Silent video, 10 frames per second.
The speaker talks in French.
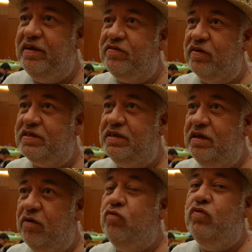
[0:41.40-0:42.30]
des sorties
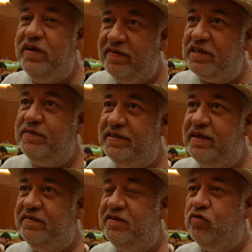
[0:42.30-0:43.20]
ou des activités
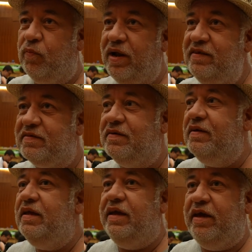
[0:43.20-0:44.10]
ici sur place.
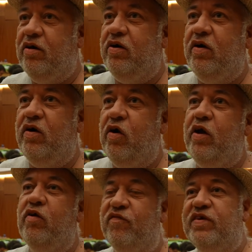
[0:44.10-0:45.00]
Et, euh,
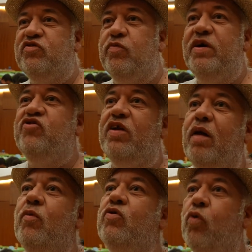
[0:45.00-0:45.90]
en fin de semaine,
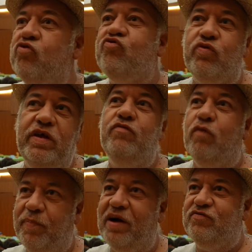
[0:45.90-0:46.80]
généralement, une grosse journée où
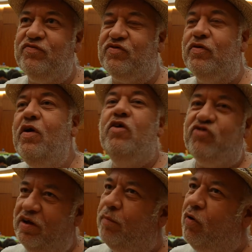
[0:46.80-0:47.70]
on part tous,
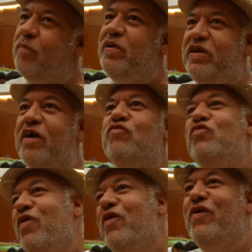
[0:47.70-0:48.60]
généralement à baignade
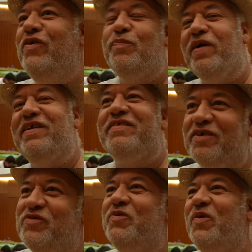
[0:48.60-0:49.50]
ou euh, parc
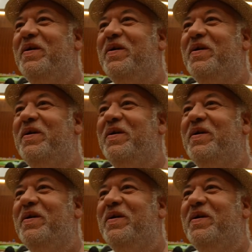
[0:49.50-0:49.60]
d'attractions.